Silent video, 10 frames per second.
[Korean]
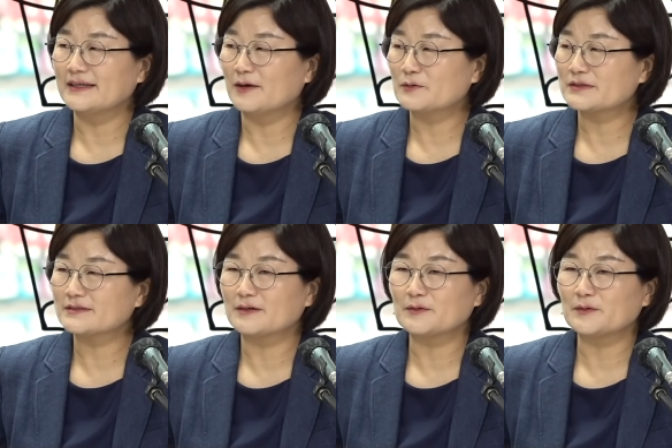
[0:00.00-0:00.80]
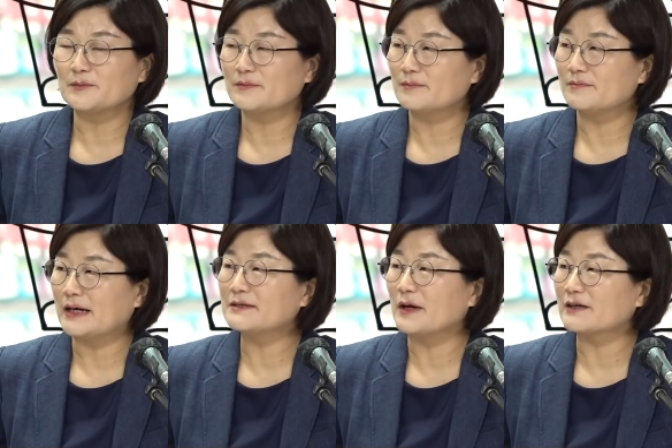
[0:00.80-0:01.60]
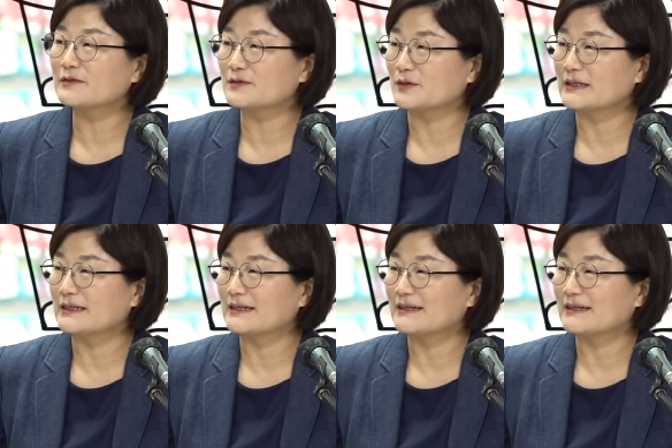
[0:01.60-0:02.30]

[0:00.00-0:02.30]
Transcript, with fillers: 예, 오시느라고 많이 막혔죠 길이.